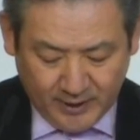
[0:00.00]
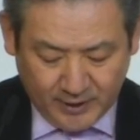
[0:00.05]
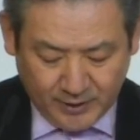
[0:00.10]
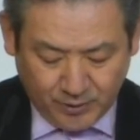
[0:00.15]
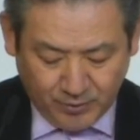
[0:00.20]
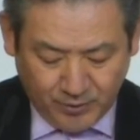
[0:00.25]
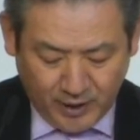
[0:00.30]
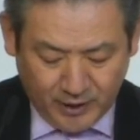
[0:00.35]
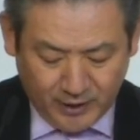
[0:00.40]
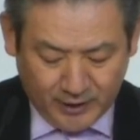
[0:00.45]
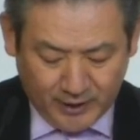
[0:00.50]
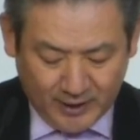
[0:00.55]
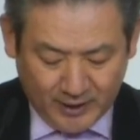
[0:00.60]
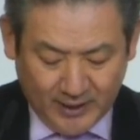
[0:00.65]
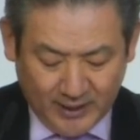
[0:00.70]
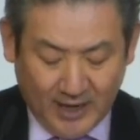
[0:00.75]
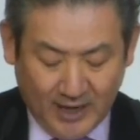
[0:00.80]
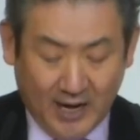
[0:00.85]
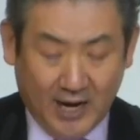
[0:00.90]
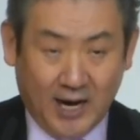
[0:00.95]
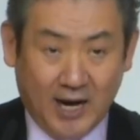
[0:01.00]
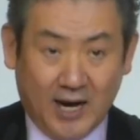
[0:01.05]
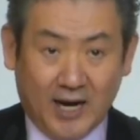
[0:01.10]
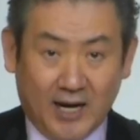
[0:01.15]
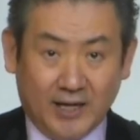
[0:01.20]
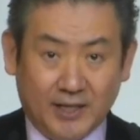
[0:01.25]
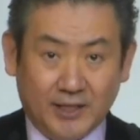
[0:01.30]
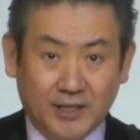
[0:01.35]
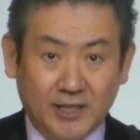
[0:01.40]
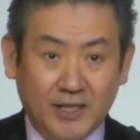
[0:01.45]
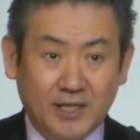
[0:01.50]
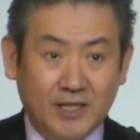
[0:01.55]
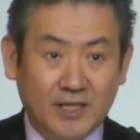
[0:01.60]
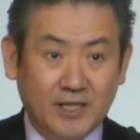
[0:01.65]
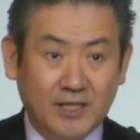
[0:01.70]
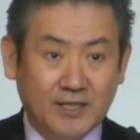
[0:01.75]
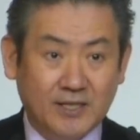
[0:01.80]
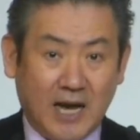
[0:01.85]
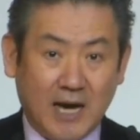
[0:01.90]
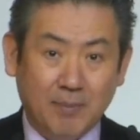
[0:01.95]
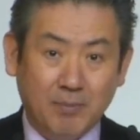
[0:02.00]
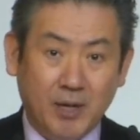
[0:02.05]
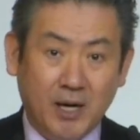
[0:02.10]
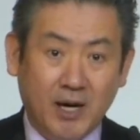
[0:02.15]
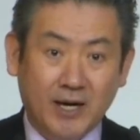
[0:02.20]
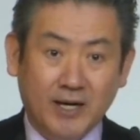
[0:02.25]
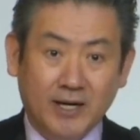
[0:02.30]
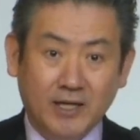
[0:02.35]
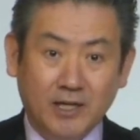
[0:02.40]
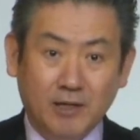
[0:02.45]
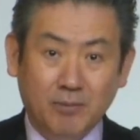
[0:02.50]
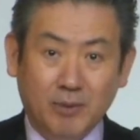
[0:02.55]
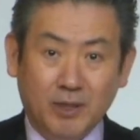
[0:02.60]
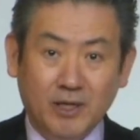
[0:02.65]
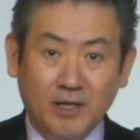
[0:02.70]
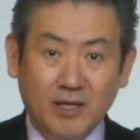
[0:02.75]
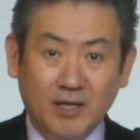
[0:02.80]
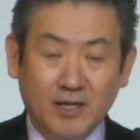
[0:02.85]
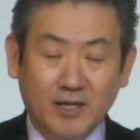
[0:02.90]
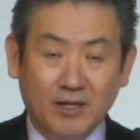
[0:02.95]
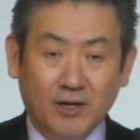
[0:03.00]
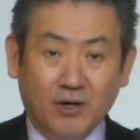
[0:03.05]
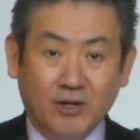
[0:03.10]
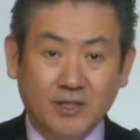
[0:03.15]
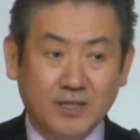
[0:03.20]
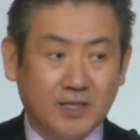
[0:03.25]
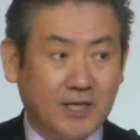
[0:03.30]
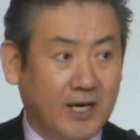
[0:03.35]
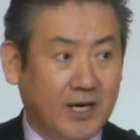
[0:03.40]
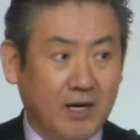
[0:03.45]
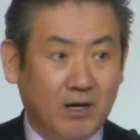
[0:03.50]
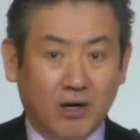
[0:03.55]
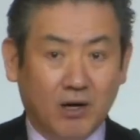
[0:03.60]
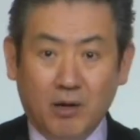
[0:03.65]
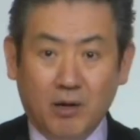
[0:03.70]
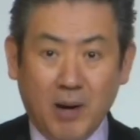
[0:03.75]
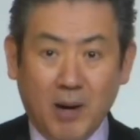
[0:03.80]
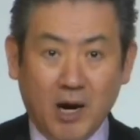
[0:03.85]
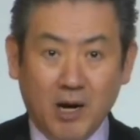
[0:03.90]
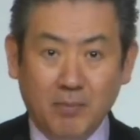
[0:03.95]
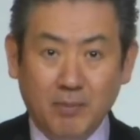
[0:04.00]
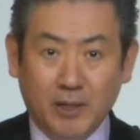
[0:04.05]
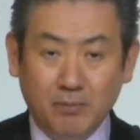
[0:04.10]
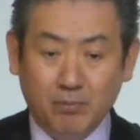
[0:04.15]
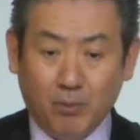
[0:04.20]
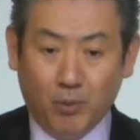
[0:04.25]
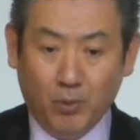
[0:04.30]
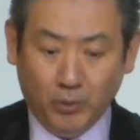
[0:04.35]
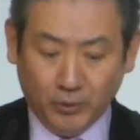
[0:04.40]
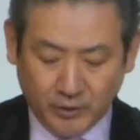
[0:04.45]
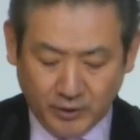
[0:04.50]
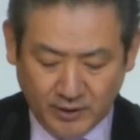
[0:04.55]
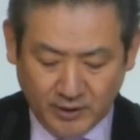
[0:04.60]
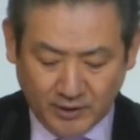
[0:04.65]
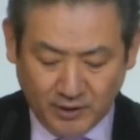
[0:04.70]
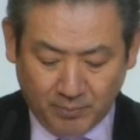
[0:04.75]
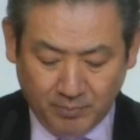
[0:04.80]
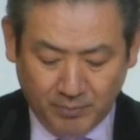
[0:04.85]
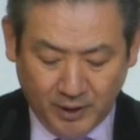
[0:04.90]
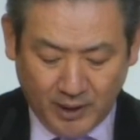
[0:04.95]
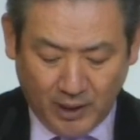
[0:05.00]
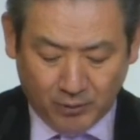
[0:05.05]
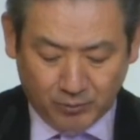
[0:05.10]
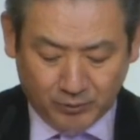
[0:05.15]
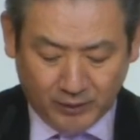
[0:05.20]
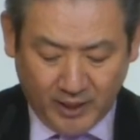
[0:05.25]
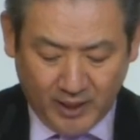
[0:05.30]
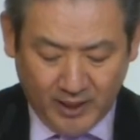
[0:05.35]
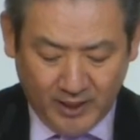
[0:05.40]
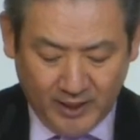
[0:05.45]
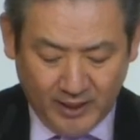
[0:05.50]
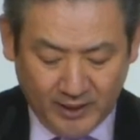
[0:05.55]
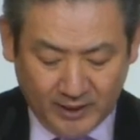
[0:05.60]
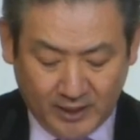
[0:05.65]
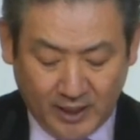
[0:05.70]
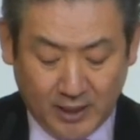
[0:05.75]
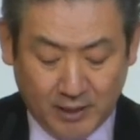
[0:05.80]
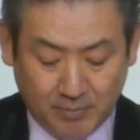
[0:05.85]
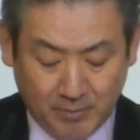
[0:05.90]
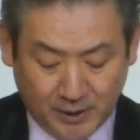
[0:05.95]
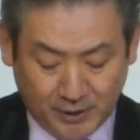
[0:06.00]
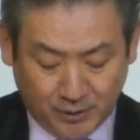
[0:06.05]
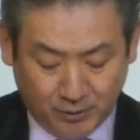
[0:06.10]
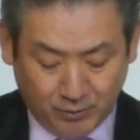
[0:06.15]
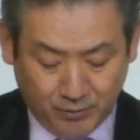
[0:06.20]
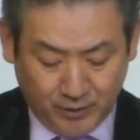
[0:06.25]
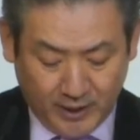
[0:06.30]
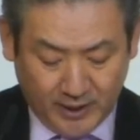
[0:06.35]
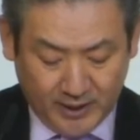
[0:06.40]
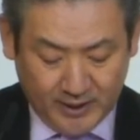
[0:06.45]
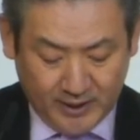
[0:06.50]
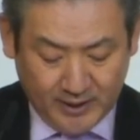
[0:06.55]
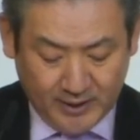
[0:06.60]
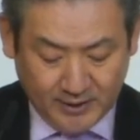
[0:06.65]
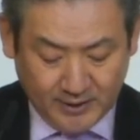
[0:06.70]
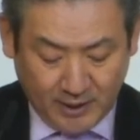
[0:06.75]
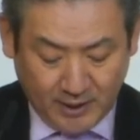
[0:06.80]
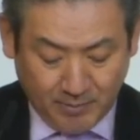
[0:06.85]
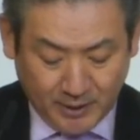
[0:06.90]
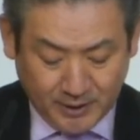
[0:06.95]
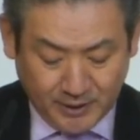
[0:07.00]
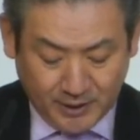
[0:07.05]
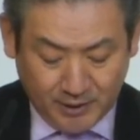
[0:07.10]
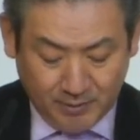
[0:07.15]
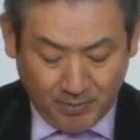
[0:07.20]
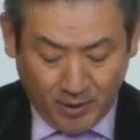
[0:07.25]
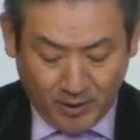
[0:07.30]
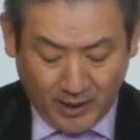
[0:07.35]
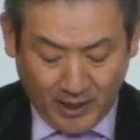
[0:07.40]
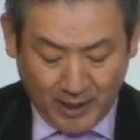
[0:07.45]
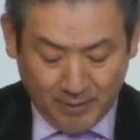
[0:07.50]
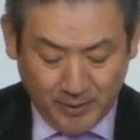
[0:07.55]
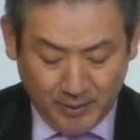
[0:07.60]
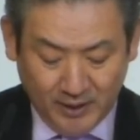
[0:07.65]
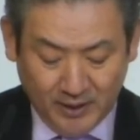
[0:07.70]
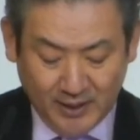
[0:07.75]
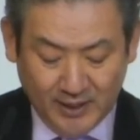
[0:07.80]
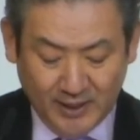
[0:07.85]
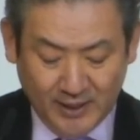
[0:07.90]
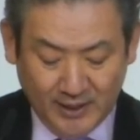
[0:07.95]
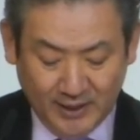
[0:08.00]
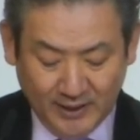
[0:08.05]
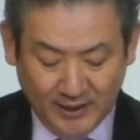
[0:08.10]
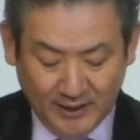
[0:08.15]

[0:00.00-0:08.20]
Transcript: 그래서 우리는 아, 이 삼위 하나님이 역사의 어마어마한 모든 섭리 가운데 개입하셨구나. 세 번째는 뭔가 하면